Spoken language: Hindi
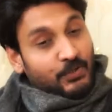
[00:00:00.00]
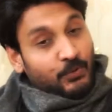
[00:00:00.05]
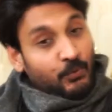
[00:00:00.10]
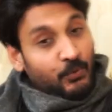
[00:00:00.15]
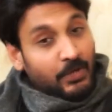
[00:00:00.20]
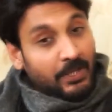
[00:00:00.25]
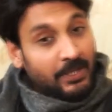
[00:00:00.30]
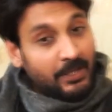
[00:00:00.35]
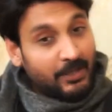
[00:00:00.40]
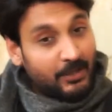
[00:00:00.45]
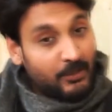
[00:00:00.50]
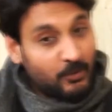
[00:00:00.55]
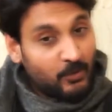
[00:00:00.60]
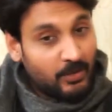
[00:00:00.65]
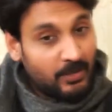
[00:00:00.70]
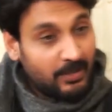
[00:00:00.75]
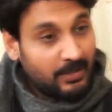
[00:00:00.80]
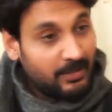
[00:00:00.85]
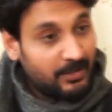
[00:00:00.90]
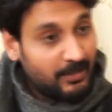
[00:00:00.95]
शूटिंग के
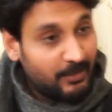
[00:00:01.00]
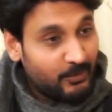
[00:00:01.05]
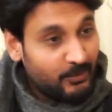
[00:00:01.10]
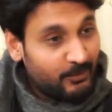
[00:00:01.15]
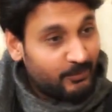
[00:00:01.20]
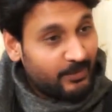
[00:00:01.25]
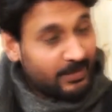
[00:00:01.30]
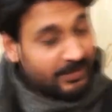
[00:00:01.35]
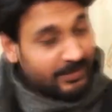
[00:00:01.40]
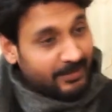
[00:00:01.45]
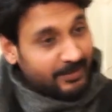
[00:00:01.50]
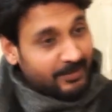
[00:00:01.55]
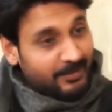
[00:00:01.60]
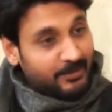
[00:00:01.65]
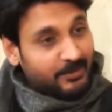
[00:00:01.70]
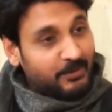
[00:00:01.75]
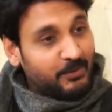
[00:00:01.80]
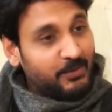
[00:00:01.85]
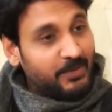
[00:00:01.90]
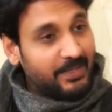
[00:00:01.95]
दौरान का कोई वाक्य
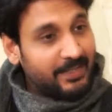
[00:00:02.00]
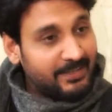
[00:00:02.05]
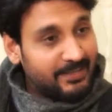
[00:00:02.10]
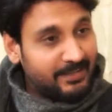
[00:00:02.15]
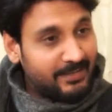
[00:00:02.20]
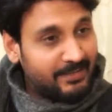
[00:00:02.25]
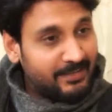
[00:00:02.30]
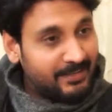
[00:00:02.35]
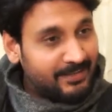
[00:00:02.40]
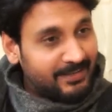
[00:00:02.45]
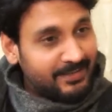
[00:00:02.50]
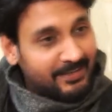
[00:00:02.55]
कोई ऐसा